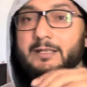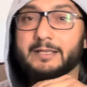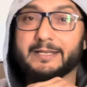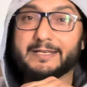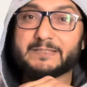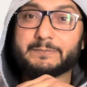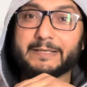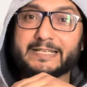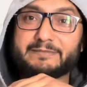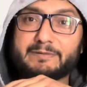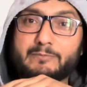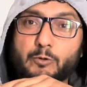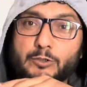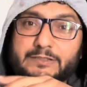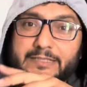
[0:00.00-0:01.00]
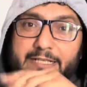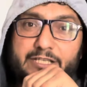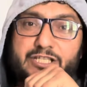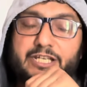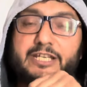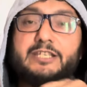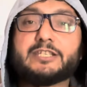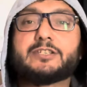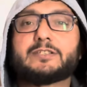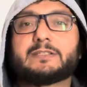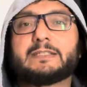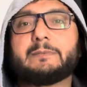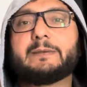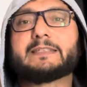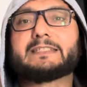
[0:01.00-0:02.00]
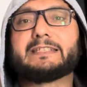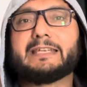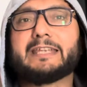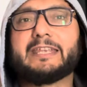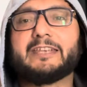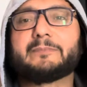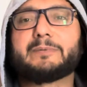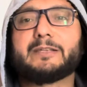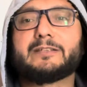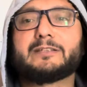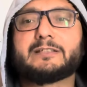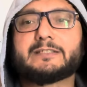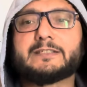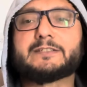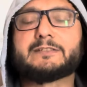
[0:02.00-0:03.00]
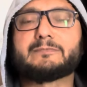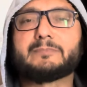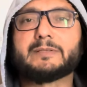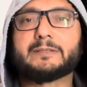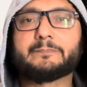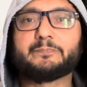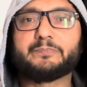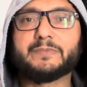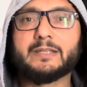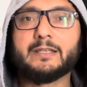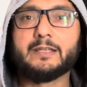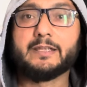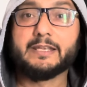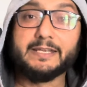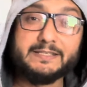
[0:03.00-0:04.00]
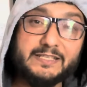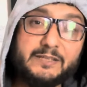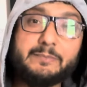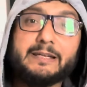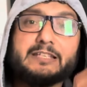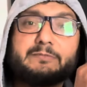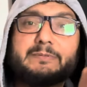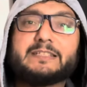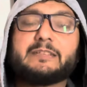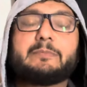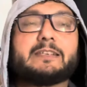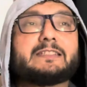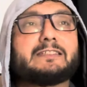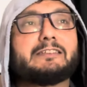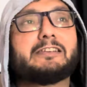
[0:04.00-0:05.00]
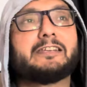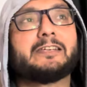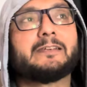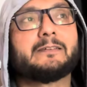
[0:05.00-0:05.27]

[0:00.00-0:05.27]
इस बैच में बहुत सारे चेंज सीबीएसई e ने किए अपने अंदर सिस्टम में इसी बैच में सीबीएसई e ने